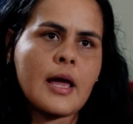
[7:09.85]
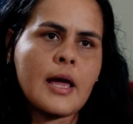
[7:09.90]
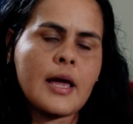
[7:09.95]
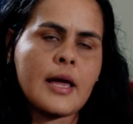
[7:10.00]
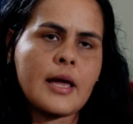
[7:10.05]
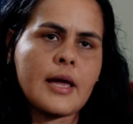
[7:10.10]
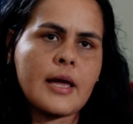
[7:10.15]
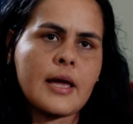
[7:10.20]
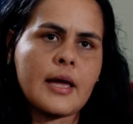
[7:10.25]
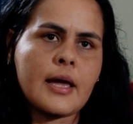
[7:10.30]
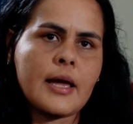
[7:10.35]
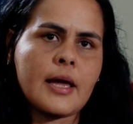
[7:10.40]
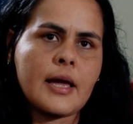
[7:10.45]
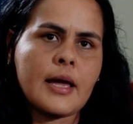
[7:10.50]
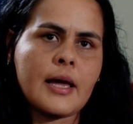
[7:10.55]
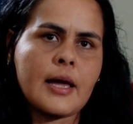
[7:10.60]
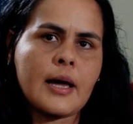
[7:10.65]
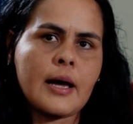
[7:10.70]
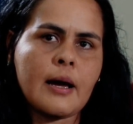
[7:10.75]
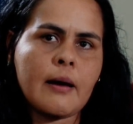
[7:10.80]

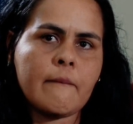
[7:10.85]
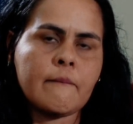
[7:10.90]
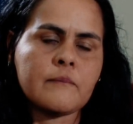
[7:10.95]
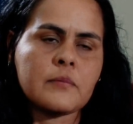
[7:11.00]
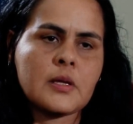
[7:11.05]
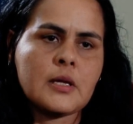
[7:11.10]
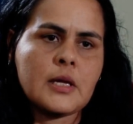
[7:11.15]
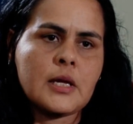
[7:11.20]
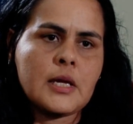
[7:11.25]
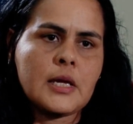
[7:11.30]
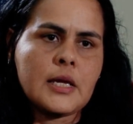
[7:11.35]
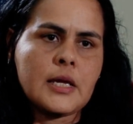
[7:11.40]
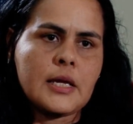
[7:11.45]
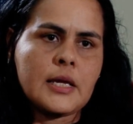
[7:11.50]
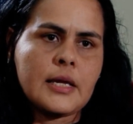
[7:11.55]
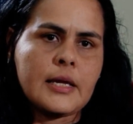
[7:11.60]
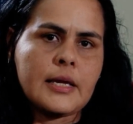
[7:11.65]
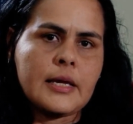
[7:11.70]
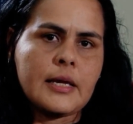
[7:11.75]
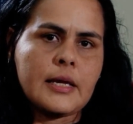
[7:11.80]
É,
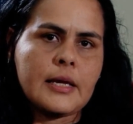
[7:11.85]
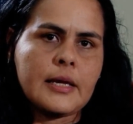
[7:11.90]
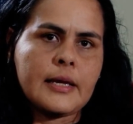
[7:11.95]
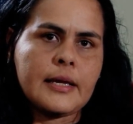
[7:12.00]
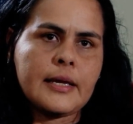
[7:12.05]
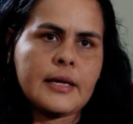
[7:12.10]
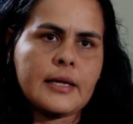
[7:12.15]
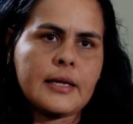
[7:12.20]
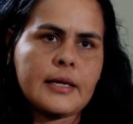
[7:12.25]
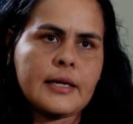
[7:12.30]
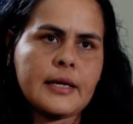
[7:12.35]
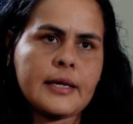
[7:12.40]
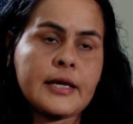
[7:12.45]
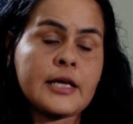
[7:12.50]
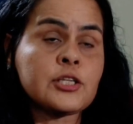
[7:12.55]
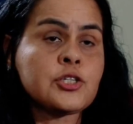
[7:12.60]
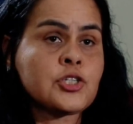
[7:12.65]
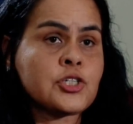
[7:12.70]
e que,